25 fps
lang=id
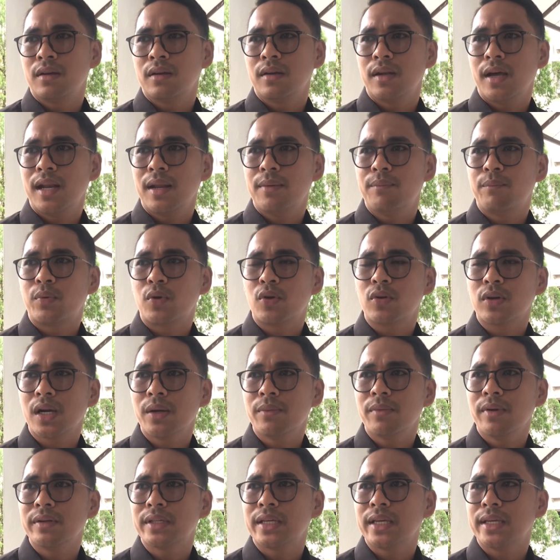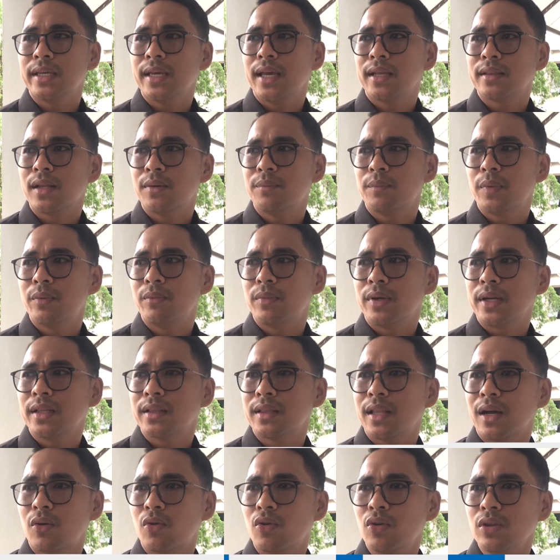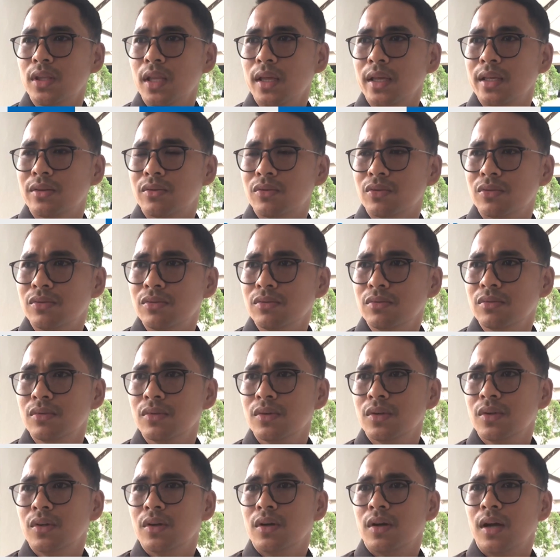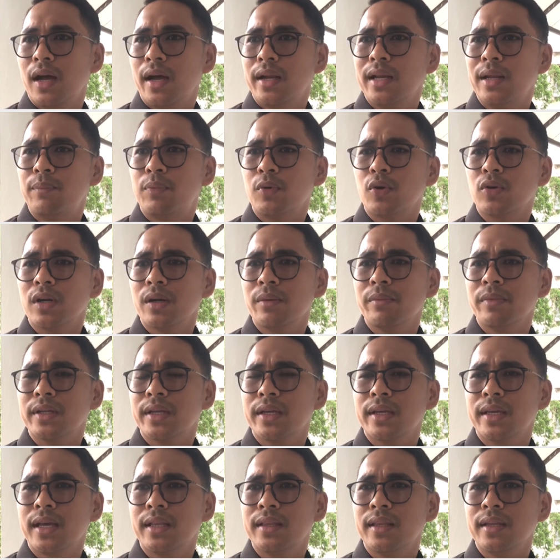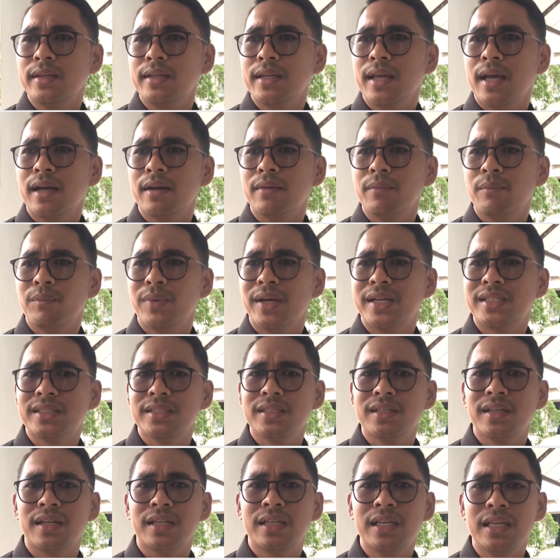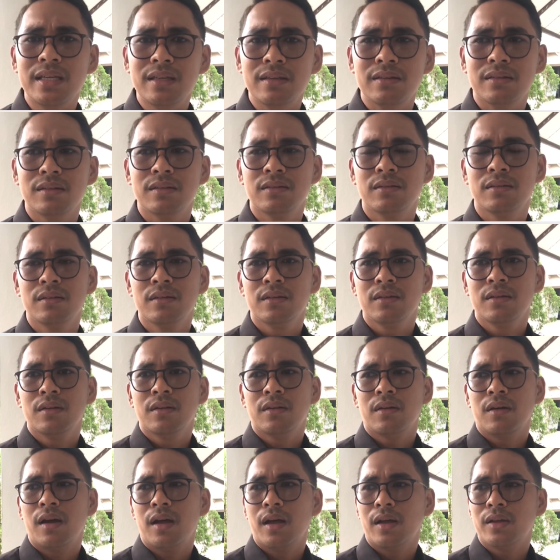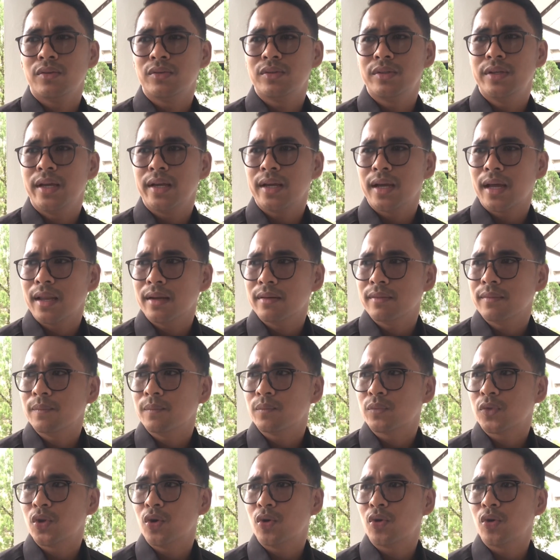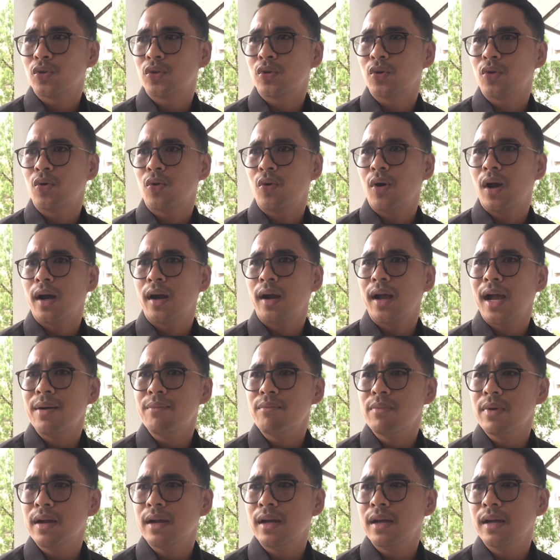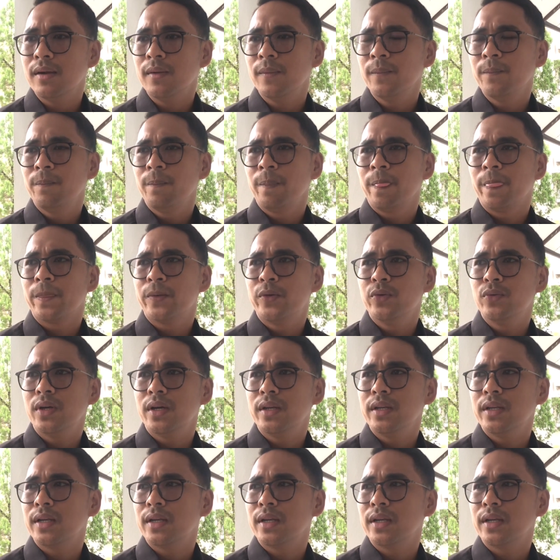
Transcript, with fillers: dalam program dan kegiatan pemerintah kota itu ada program dan kegiatan yang bersinergi ah, dengan toko-toko agama, juga